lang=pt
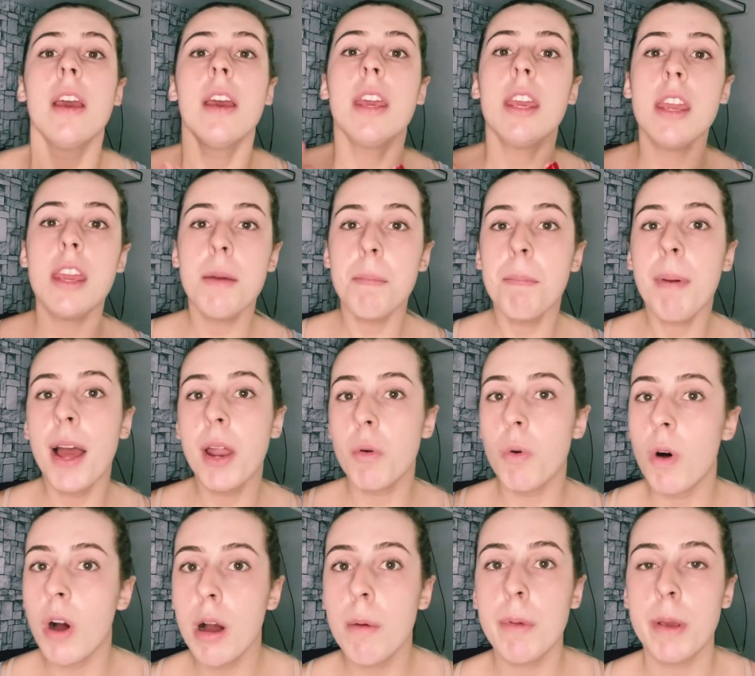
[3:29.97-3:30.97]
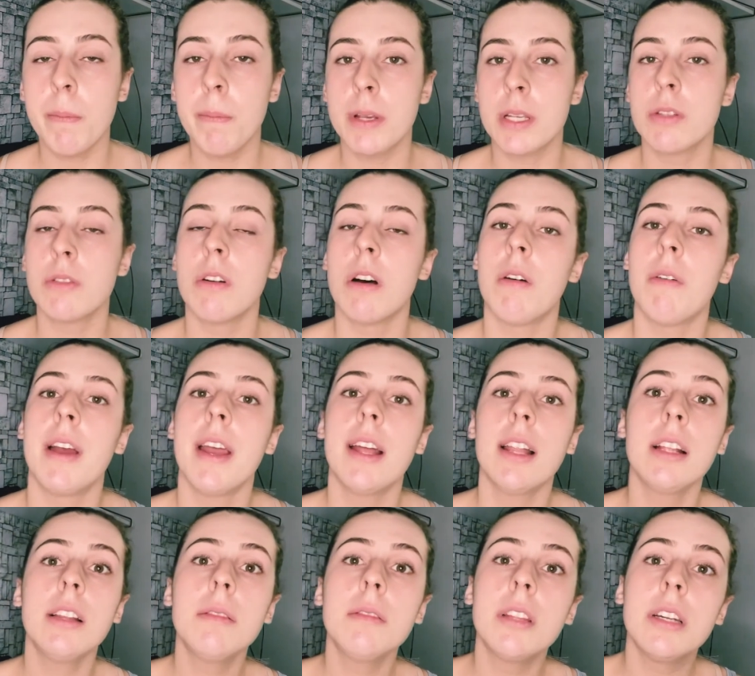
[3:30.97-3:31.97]
E para o homem, pessoal,
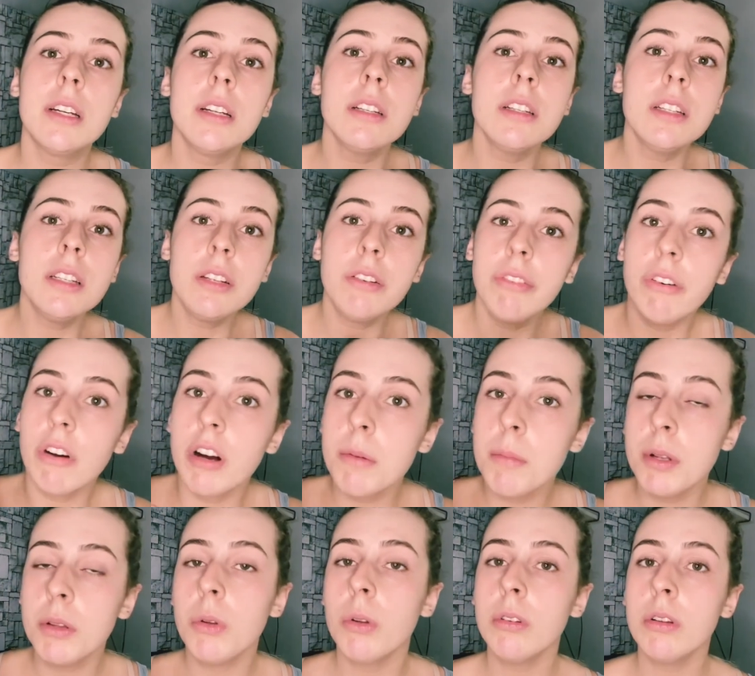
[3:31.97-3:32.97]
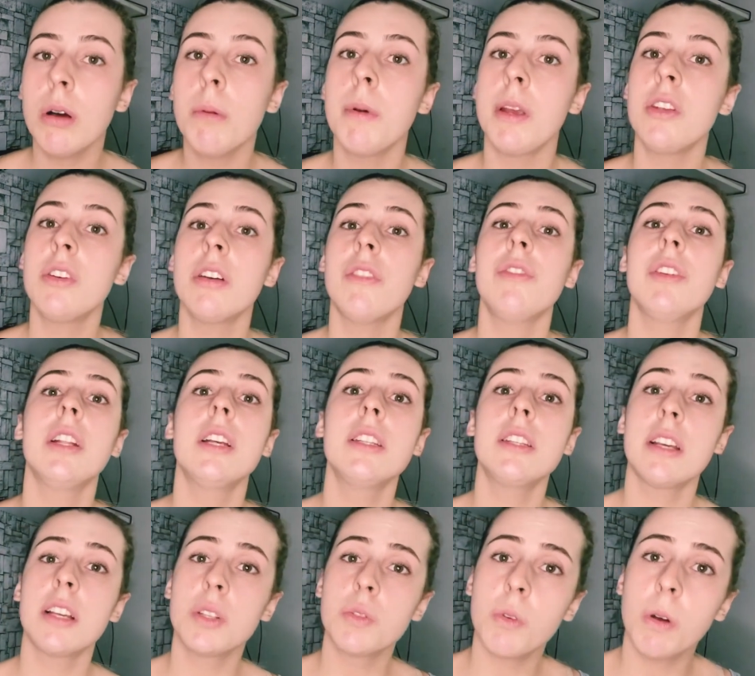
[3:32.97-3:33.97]
ela transforma totalmente a vida
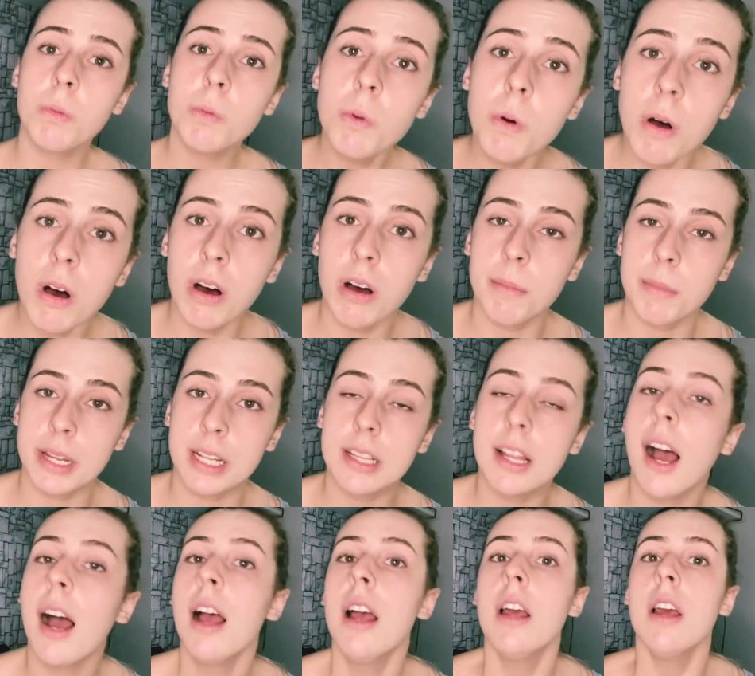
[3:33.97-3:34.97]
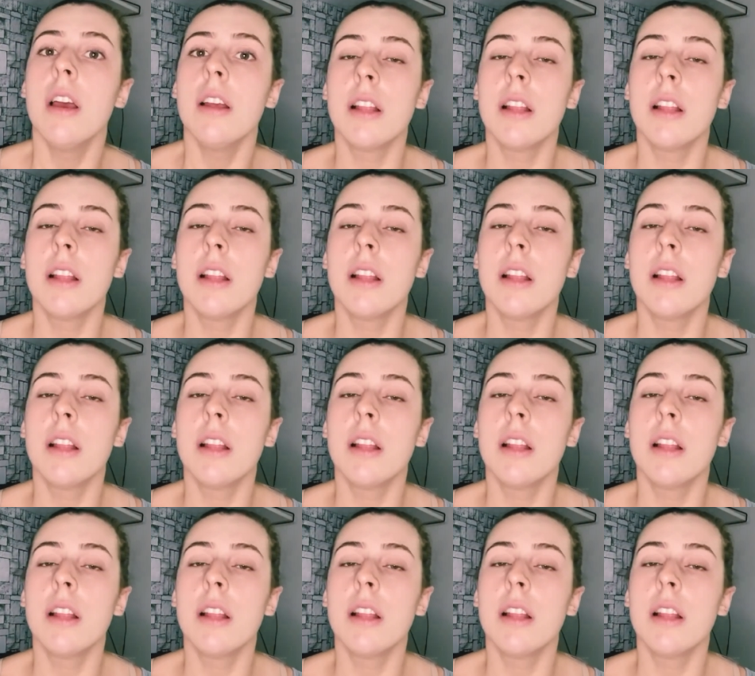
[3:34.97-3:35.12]
sexual do homem, tá?